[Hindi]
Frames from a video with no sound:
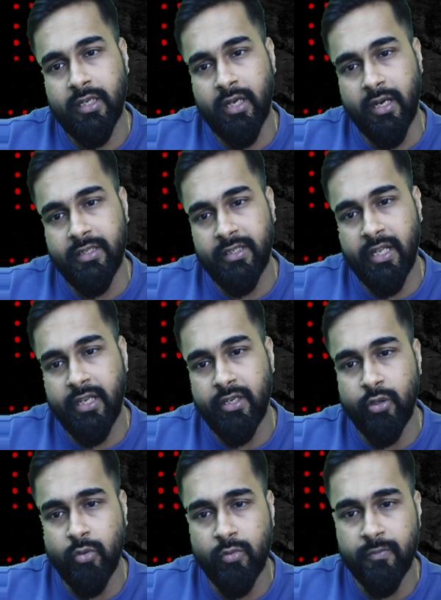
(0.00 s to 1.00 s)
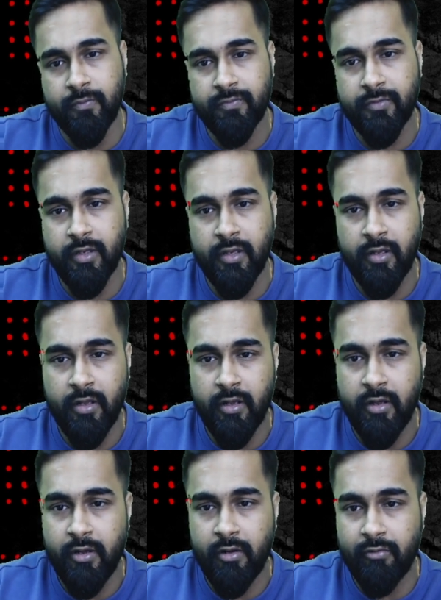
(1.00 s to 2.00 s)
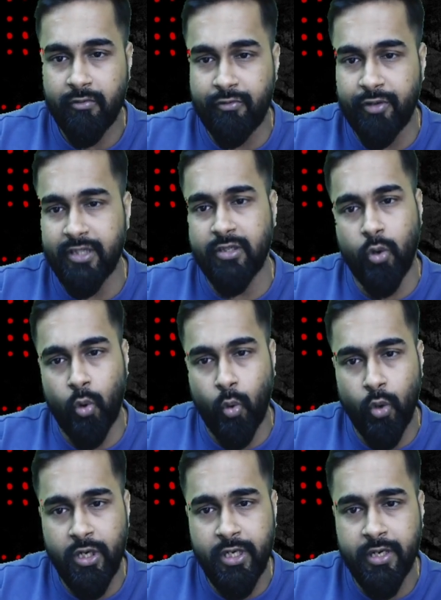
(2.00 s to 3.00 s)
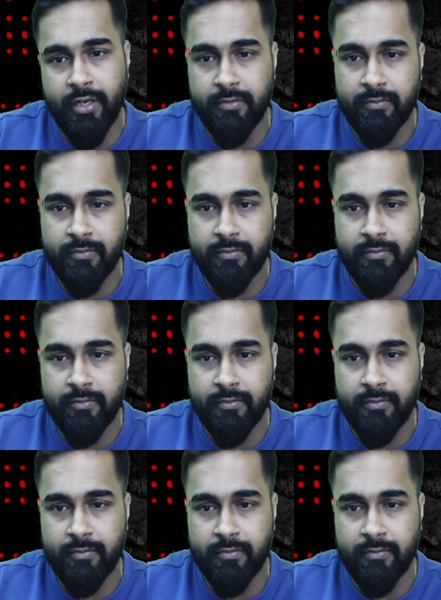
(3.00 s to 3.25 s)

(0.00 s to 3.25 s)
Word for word: कंटिन्यू विद ओल्ड